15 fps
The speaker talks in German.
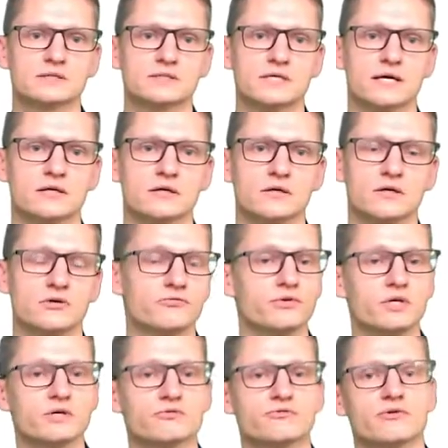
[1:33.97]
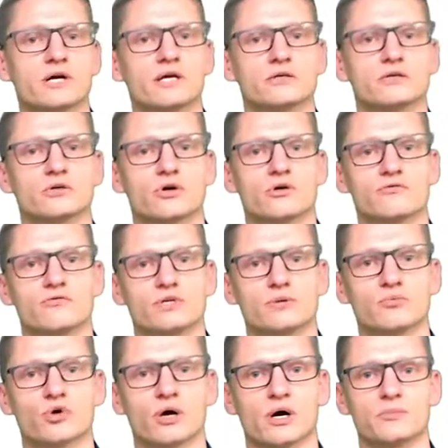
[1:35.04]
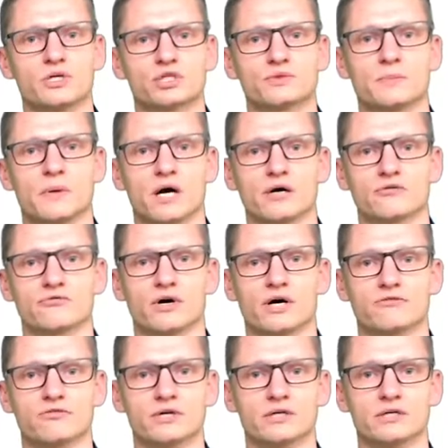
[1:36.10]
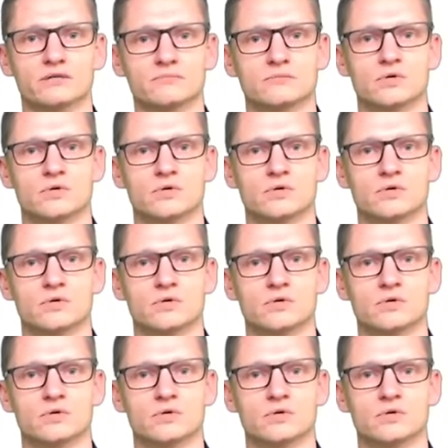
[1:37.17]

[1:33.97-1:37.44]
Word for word: denn in vielen Fällen können wir die Programmiersprache frei wählen